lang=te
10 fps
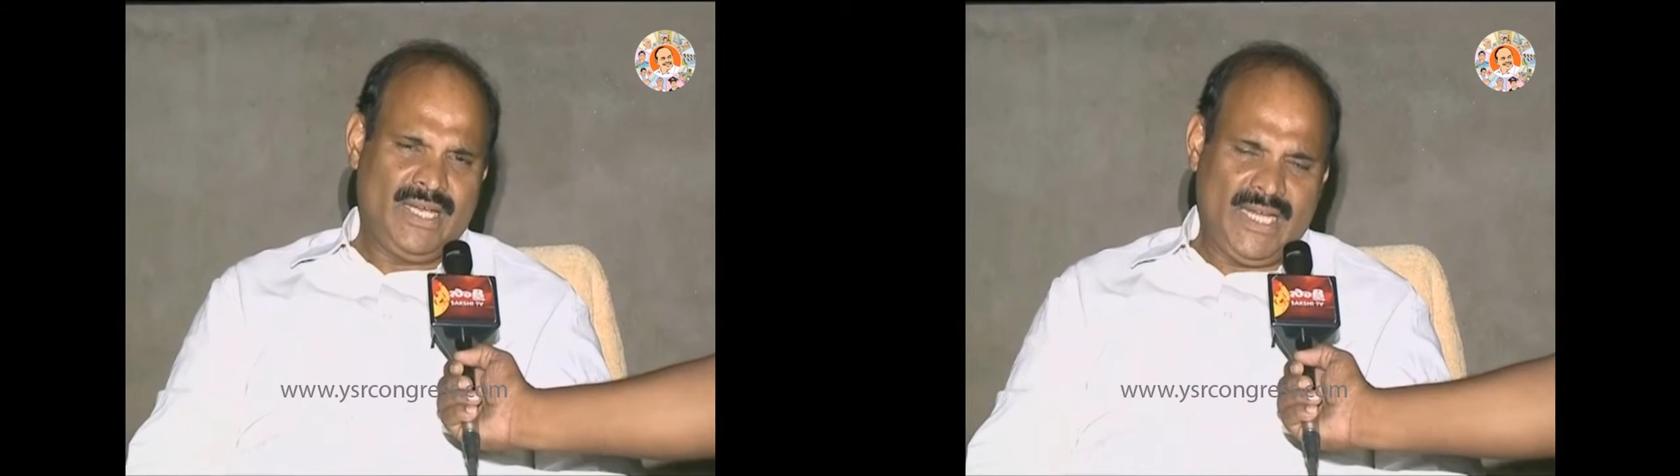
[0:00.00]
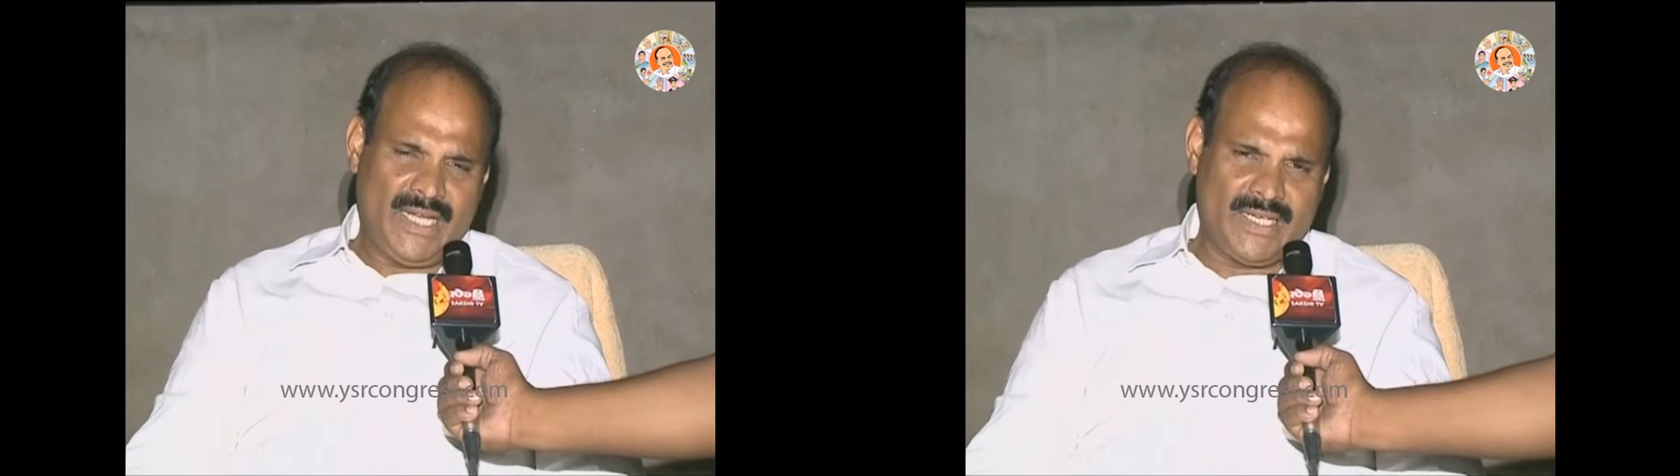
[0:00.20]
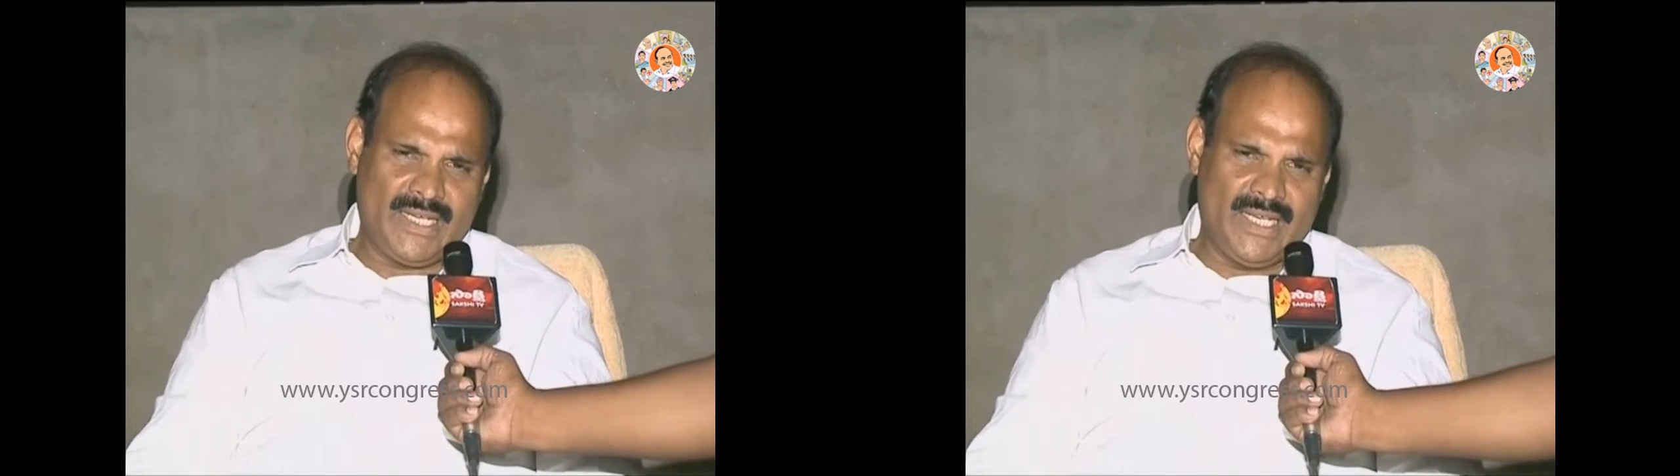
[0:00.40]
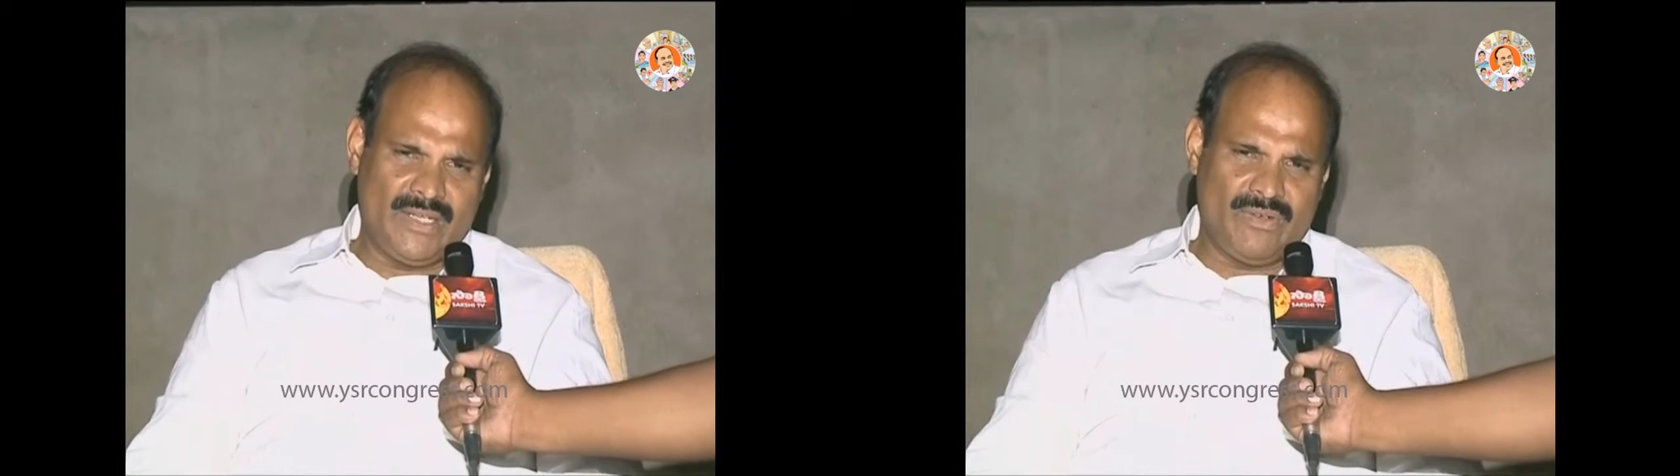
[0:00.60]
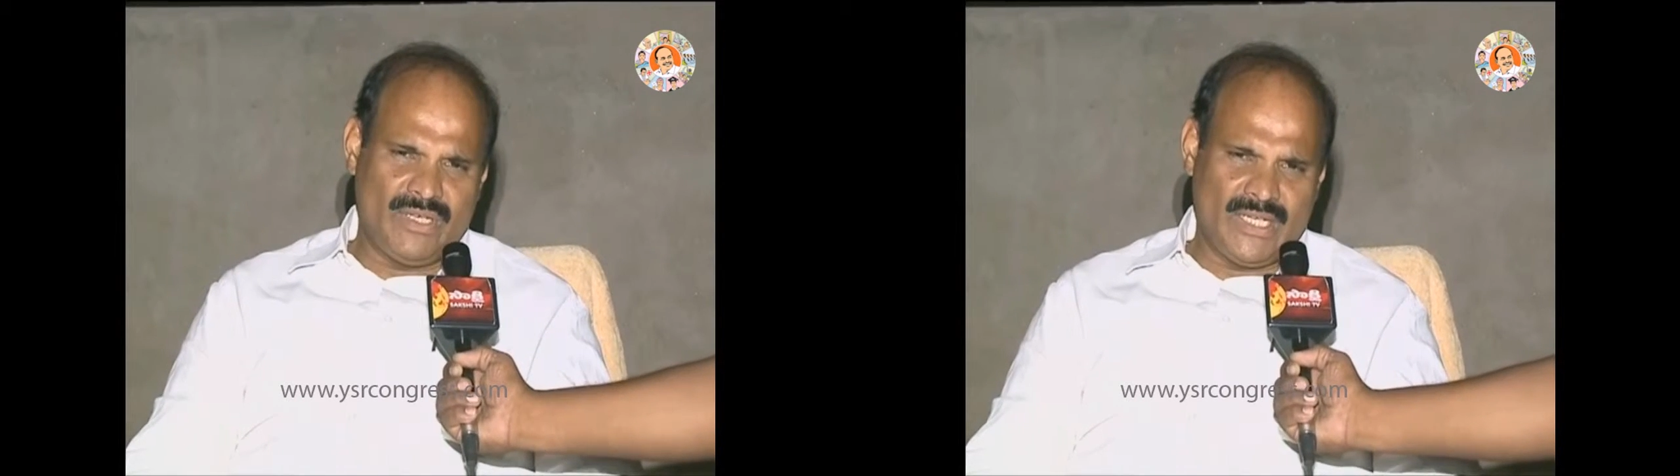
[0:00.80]
కలెక్టర్
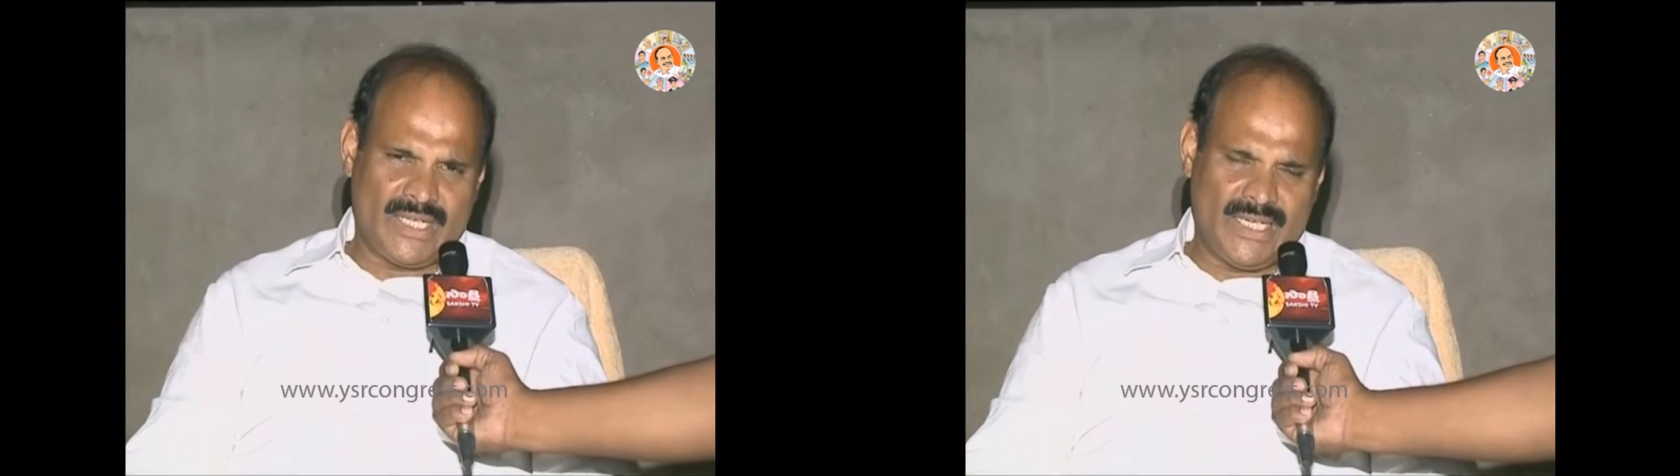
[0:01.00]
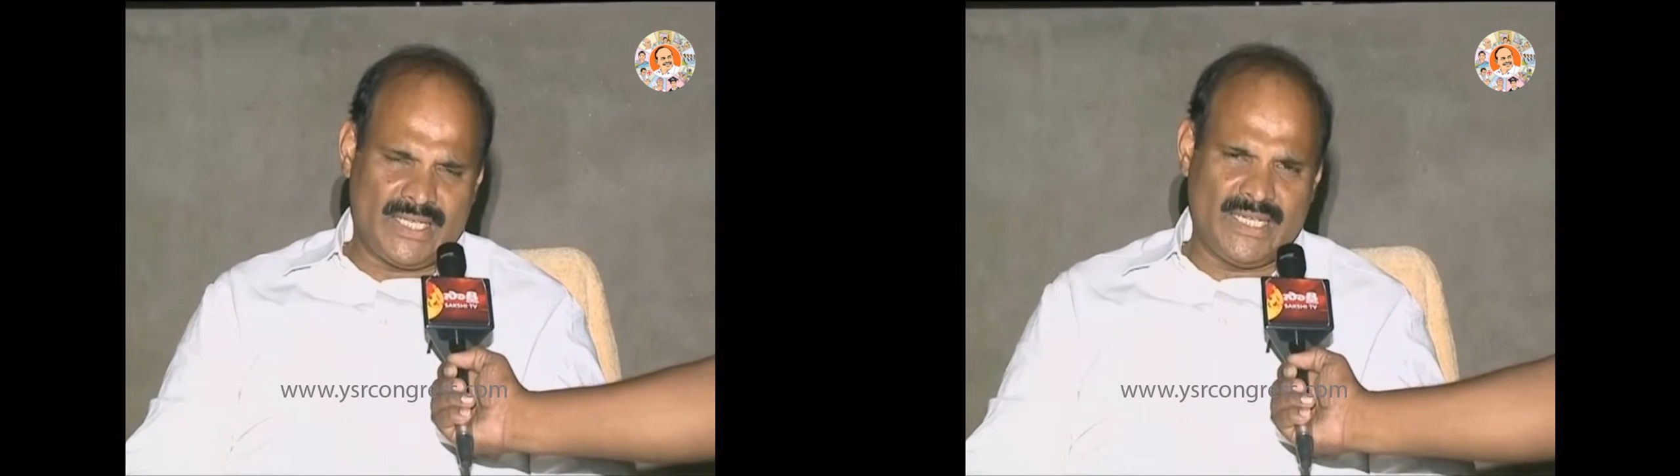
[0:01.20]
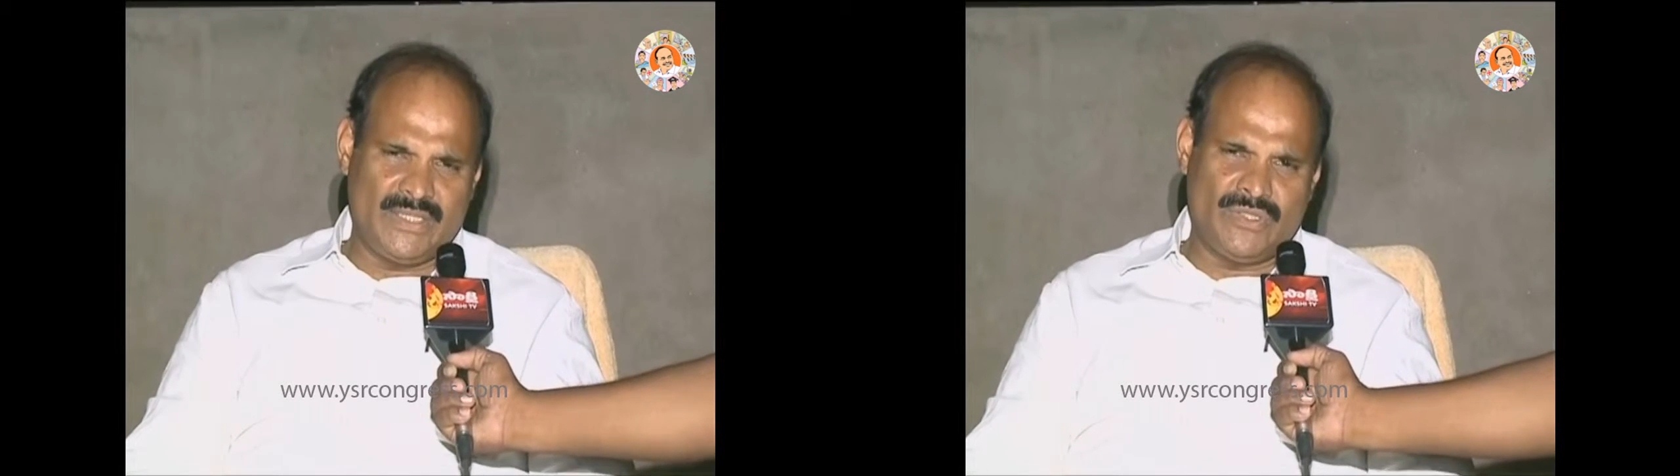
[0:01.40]
గారికి కూడా కలెక్టర్ గారి